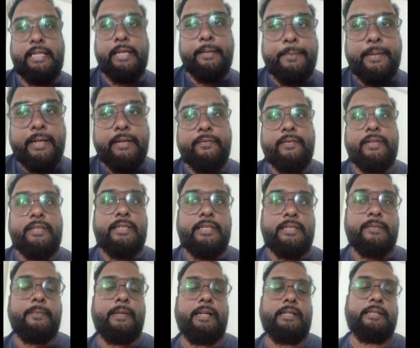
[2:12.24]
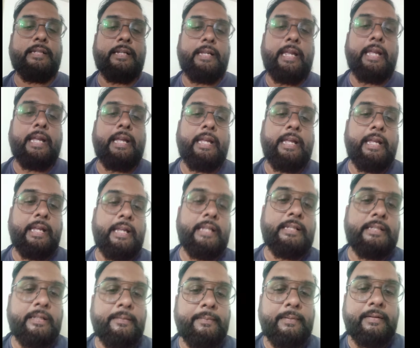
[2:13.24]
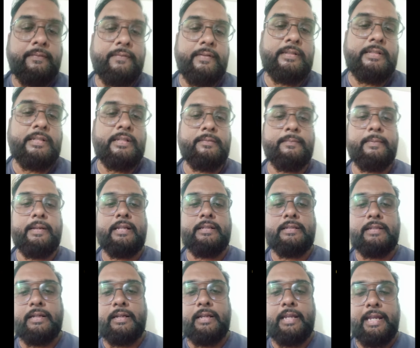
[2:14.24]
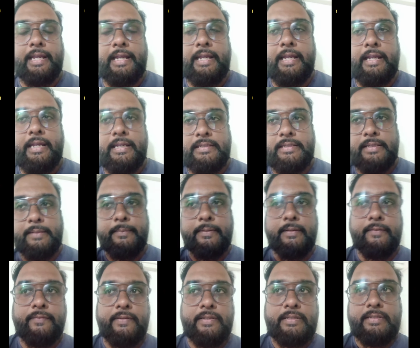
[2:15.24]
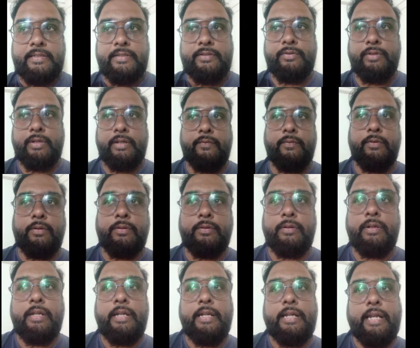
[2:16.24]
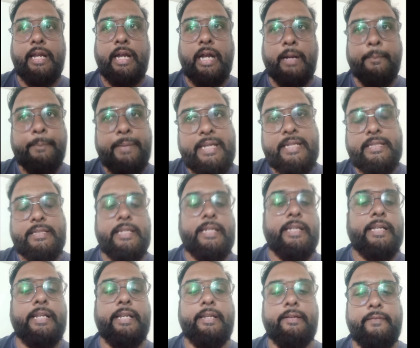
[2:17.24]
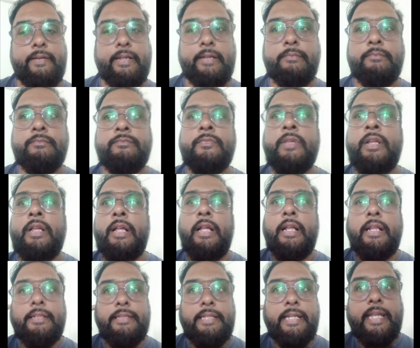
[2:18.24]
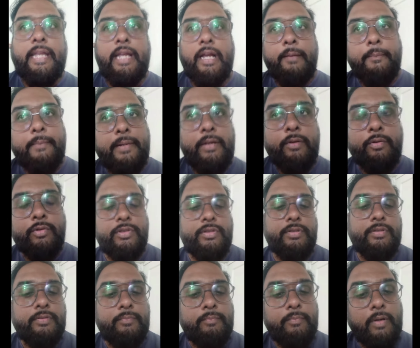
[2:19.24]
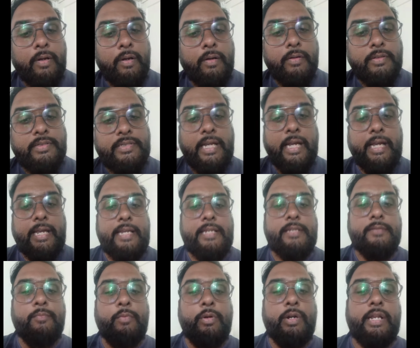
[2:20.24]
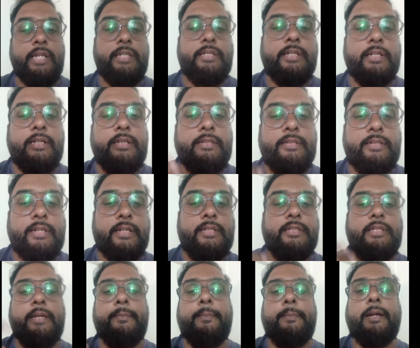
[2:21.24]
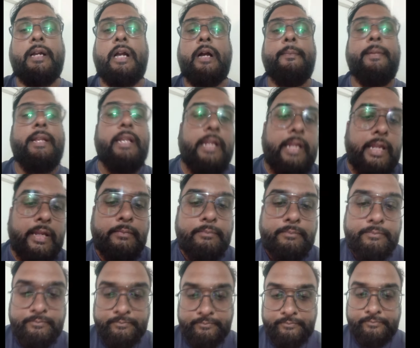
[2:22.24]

जेबरा फिंचज में ऐसा क्या है जेबरा फिंचज में ऐसा क्या है कि जेबरा फिंचज जो है वो अभी इतनी गिरी हुई है देखिए हमने उस साइज मोटेशन स्ट्रक्चर पे काम ही नहीं किया